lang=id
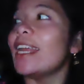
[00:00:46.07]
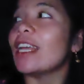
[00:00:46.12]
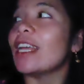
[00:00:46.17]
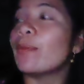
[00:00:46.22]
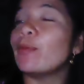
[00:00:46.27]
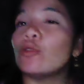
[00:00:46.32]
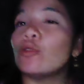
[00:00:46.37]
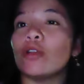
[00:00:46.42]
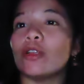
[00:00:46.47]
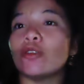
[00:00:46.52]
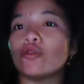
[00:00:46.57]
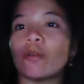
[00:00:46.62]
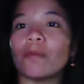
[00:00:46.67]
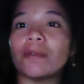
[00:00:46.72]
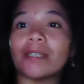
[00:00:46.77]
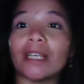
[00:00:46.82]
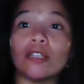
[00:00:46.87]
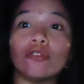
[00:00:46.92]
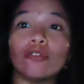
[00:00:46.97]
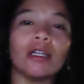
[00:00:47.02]
ini kebetulan
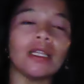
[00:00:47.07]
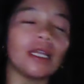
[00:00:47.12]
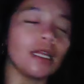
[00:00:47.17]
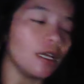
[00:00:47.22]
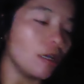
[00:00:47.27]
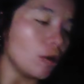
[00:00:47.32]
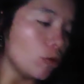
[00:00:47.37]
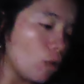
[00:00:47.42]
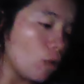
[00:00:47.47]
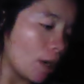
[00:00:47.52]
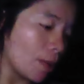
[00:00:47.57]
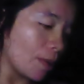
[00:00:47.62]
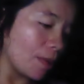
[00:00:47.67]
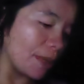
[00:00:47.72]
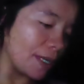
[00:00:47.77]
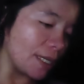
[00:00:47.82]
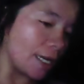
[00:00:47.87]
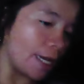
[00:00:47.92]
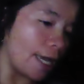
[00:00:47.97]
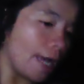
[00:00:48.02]
suami saya juga tadi keluar
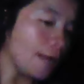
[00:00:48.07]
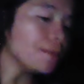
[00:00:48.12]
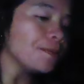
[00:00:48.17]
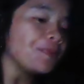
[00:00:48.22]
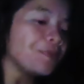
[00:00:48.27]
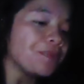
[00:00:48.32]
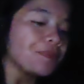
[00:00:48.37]
pemirsa ya